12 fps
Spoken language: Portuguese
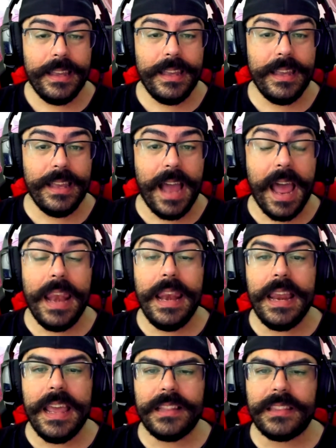E a
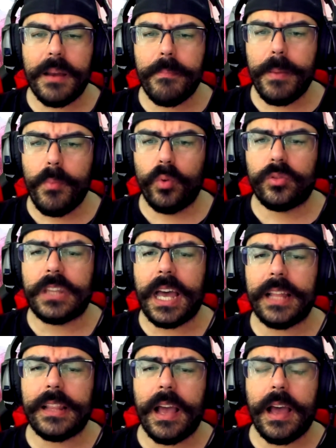letra bem
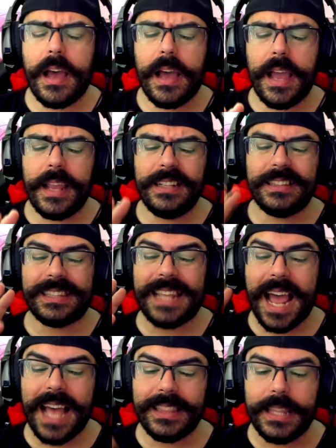montada, a, a
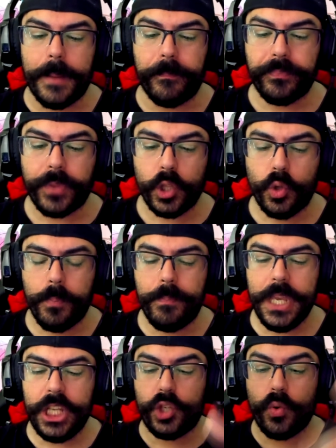entrada do
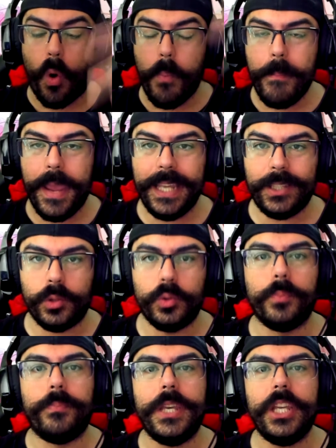beat, o aumento
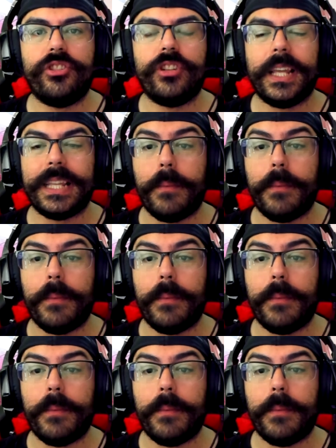do beat, né?